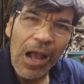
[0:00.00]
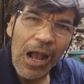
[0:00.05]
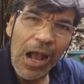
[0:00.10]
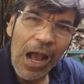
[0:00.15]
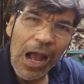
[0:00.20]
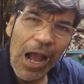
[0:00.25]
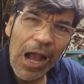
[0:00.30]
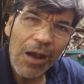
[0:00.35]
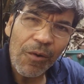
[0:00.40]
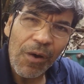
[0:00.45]

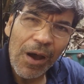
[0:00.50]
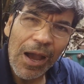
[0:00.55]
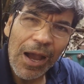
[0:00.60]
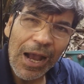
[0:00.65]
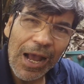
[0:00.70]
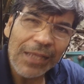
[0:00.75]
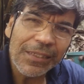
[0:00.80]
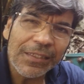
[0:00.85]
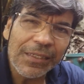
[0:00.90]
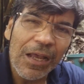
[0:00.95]
a
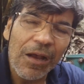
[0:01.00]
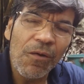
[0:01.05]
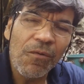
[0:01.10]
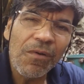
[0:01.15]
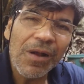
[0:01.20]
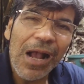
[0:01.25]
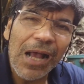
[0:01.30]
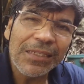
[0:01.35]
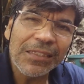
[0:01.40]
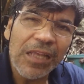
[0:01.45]

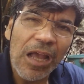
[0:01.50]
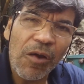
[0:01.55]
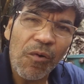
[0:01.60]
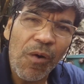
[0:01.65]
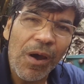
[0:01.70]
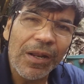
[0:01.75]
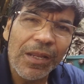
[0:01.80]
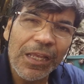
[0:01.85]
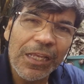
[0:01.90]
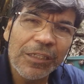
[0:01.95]
ração, casas de
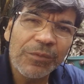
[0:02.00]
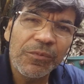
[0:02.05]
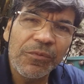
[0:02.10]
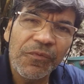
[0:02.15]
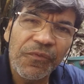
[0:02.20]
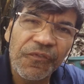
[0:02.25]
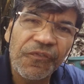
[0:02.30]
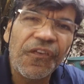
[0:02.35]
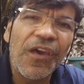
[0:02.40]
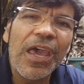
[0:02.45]

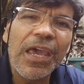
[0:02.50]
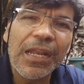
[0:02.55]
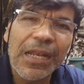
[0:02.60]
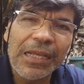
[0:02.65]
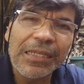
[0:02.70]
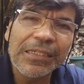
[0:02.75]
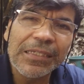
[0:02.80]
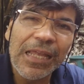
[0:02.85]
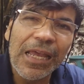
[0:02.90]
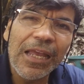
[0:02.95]
aquarismo,
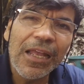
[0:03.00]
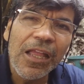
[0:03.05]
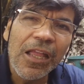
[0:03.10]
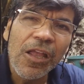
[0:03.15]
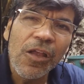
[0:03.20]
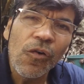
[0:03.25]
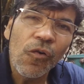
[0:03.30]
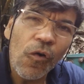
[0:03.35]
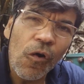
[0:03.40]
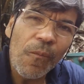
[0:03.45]
feiras, né?
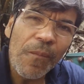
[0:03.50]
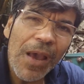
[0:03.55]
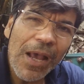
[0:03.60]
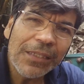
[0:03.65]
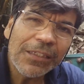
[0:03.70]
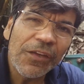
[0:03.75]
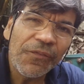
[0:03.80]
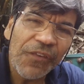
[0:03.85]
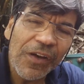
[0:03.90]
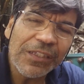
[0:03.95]

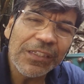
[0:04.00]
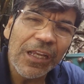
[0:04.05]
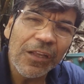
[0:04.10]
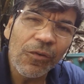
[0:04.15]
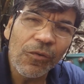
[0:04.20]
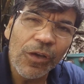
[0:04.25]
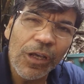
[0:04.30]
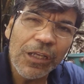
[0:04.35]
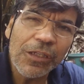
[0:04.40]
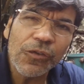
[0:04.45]
Comece
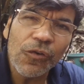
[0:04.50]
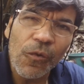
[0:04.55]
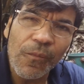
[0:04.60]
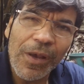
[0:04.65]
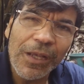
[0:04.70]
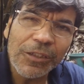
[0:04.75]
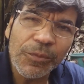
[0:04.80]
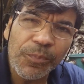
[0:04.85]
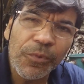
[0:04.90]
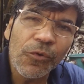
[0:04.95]
fazendo isso,
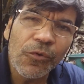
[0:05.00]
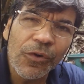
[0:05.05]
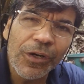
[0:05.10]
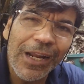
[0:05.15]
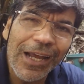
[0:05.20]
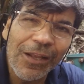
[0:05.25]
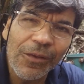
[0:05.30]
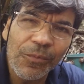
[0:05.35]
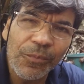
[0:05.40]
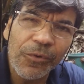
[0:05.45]
comece
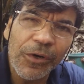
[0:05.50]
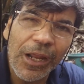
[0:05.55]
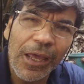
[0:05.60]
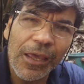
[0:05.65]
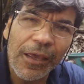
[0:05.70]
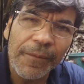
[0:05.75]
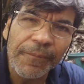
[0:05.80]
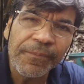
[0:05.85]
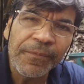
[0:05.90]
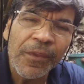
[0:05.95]
procurando por
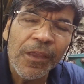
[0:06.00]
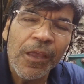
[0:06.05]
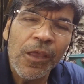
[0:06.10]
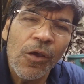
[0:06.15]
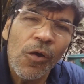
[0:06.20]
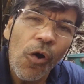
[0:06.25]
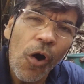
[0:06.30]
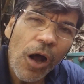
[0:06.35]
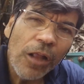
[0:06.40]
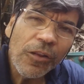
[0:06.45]
aí.
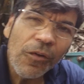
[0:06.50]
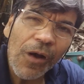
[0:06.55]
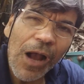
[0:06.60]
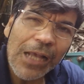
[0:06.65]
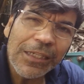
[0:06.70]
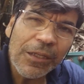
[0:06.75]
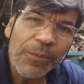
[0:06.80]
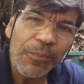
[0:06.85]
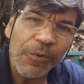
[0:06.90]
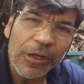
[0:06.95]
Outro
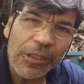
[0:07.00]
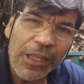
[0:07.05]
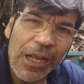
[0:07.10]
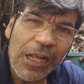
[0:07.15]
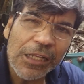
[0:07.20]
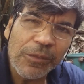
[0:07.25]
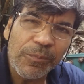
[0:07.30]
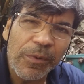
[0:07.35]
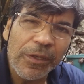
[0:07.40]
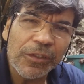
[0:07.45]
caso
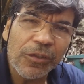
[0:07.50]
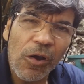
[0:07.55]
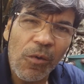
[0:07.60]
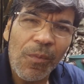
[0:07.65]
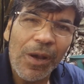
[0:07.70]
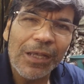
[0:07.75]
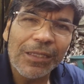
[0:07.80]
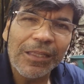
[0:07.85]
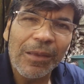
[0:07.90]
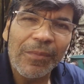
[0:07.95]
importante, pessoal,
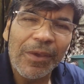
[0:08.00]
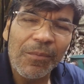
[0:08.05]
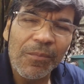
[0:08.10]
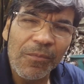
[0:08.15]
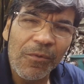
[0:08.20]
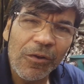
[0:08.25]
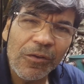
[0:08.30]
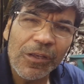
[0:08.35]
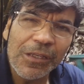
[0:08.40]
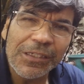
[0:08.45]
mas também
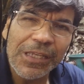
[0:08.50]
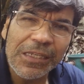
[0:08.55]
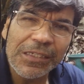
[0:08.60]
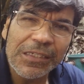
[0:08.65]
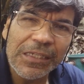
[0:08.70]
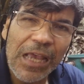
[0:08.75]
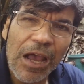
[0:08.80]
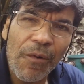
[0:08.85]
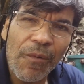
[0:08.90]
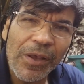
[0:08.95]
muito
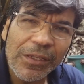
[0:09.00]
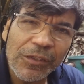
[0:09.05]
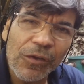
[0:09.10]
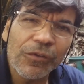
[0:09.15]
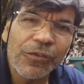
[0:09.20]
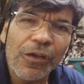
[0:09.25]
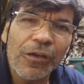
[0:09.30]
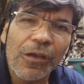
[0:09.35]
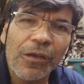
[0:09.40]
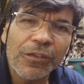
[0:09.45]
essencial, é
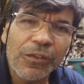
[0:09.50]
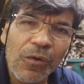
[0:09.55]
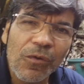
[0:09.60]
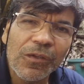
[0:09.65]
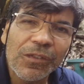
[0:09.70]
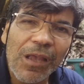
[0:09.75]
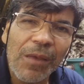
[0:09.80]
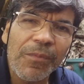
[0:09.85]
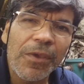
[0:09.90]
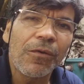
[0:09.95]
são,
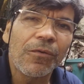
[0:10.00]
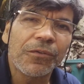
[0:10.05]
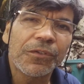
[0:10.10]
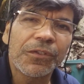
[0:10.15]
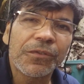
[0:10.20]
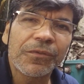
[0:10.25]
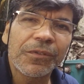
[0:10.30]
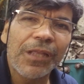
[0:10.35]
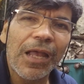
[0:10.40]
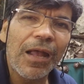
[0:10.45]
são os amigos,
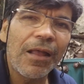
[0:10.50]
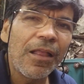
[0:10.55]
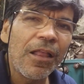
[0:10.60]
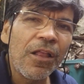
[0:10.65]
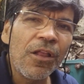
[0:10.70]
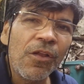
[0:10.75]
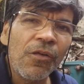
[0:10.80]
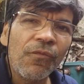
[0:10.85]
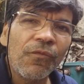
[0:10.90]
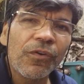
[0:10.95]
tá?
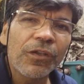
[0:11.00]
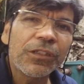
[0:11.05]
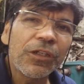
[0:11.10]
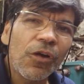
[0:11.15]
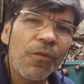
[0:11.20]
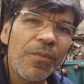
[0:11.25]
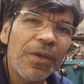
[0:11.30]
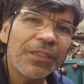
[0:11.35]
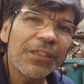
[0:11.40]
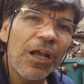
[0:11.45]

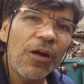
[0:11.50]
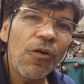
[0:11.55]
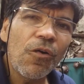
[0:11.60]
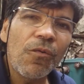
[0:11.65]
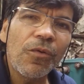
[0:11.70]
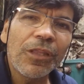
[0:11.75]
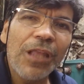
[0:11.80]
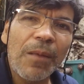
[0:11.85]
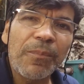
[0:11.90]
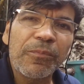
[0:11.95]
Você começar a
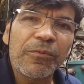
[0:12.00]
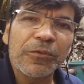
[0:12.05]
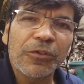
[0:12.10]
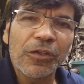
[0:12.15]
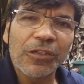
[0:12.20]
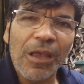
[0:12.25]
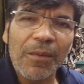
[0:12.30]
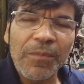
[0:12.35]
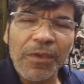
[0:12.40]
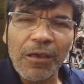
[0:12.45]
contar para os
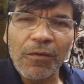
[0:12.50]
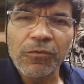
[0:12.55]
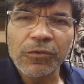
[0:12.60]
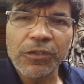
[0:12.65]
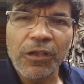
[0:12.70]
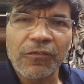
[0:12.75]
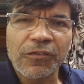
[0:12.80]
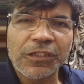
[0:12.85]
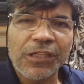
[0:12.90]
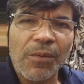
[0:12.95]
seus
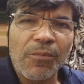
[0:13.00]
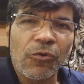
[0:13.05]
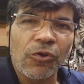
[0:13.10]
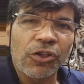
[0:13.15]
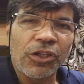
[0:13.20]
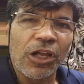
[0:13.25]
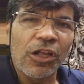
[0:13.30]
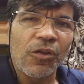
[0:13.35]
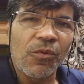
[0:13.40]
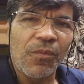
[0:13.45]
amigos que você está
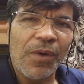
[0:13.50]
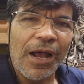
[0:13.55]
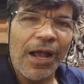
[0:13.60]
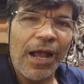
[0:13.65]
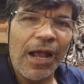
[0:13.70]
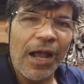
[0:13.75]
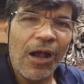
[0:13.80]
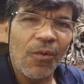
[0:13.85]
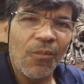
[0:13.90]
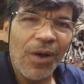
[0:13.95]
montando
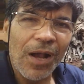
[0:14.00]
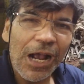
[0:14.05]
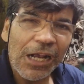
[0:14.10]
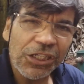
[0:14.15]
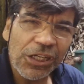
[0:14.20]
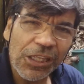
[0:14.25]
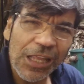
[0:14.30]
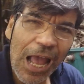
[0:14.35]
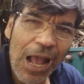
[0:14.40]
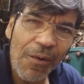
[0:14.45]
uma, uma
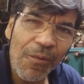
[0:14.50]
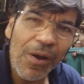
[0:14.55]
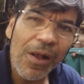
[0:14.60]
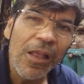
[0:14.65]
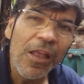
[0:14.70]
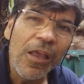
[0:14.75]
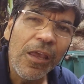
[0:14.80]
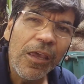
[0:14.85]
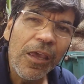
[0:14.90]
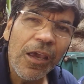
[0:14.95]
caixa d'água
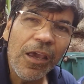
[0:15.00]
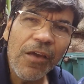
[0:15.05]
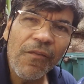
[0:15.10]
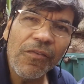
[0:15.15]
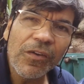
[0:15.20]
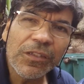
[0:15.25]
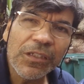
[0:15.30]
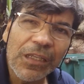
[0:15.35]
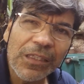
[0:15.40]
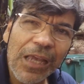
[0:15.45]
e que
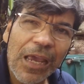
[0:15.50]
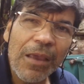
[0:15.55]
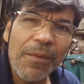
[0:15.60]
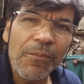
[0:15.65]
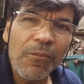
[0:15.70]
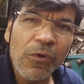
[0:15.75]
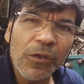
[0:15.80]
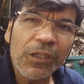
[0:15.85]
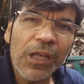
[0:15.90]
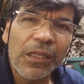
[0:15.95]
você está
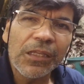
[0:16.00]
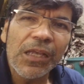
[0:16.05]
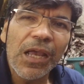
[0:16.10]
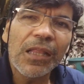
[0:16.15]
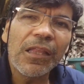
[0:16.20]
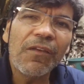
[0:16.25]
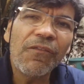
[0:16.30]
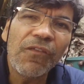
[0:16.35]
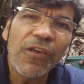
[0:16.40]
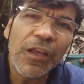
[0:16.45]
em busca de
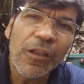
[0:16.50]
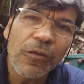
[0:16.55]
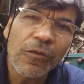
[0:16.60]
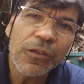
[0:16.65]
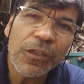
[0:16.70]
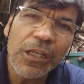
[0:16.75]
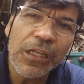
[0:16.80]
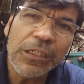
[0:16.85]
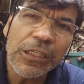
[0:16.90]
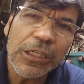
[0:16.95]

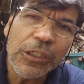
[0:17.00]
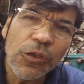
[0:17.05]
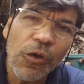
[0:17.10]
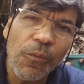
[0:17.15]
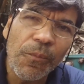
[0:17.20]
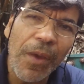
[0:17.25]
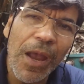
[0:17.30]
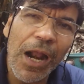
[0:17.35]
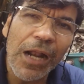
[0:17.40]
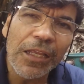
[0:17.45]
alivinos, que se
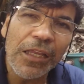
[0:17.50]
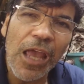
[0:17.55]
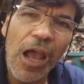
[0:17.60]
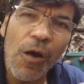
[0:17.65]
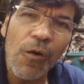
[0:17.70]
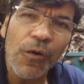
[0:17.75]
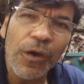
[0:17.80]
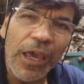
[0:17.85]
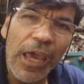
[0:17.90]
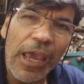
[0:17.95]
souber de
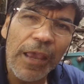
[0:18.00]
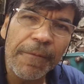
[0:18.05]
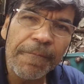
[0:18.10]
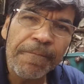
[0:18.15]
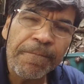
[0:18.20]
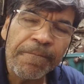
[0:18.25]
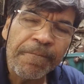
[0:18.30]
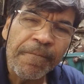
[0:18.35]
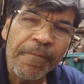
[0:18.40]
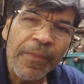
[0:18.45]
alguém
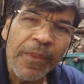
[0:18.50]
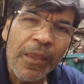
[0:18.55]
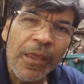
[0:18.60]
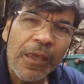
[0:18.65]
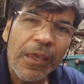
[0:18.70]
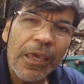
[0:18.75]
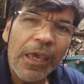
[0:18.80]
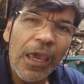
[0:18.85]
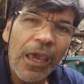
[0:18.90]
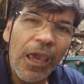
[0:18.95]

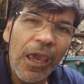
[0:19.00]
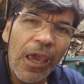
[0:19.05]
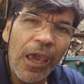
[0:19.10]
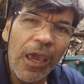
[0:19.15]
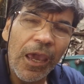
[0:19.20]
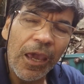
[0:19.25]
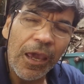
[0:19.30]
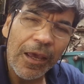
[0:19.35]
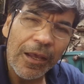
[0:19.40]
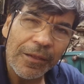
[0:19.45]

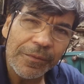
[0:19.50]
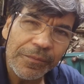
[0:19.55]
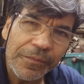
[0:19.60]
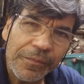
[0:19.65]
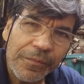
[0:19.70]
que